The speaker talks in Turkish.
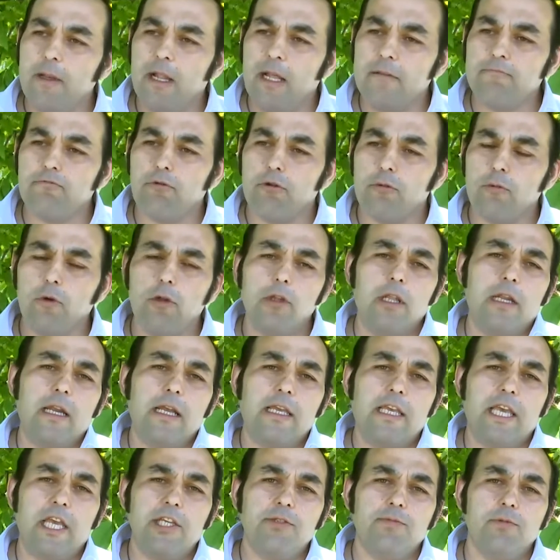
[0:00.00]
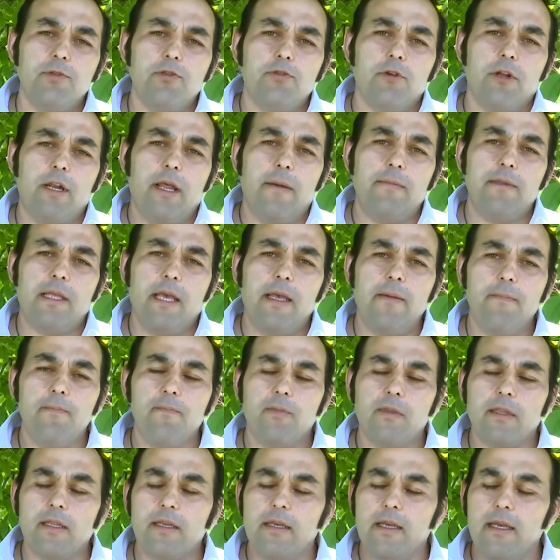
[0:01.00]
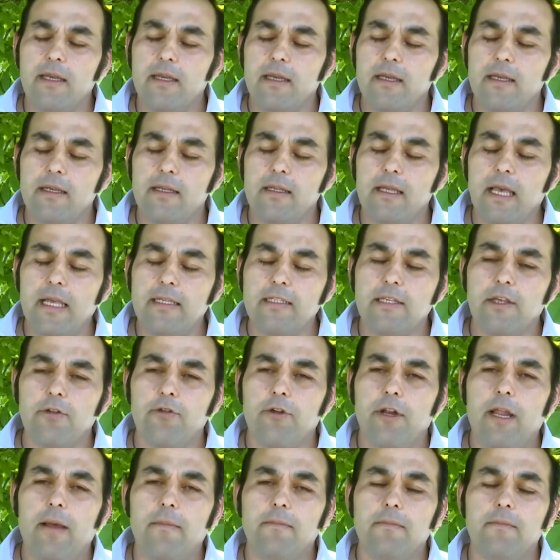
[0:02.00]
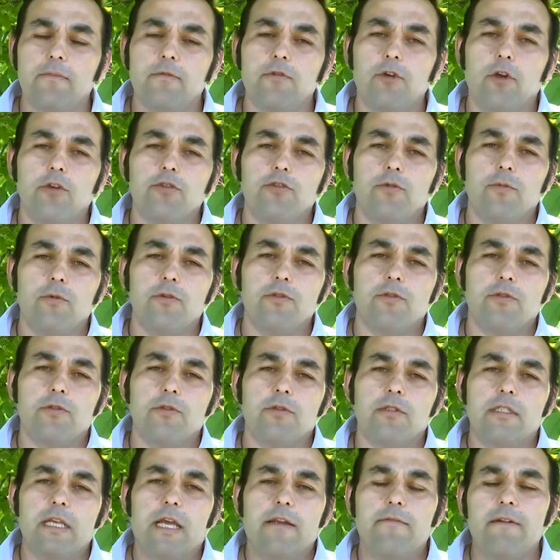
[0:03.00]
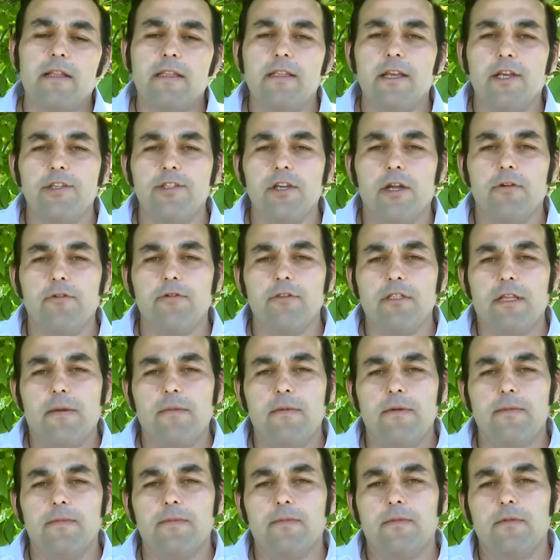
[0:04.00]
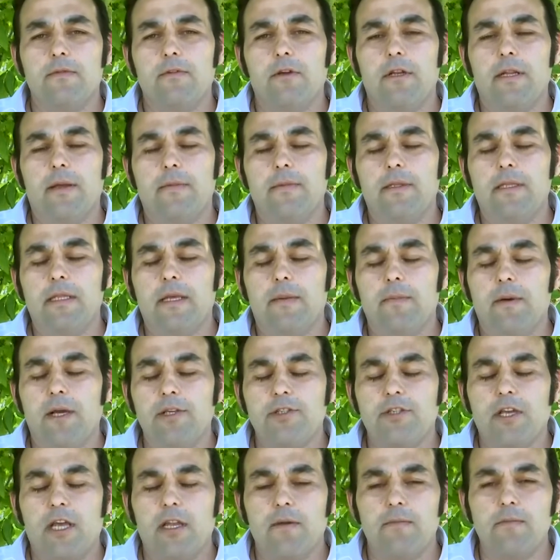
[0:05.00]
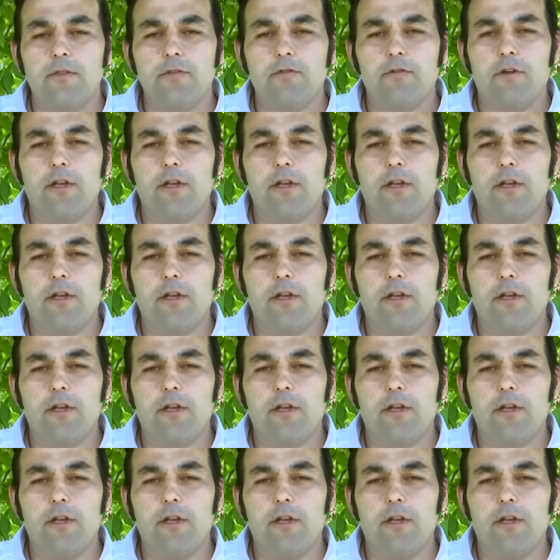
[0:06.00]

platformu olarak geçmiş dönemde e, eski dönem sözcümüz Servet Yaşar Özdemir döneminde, başkanımız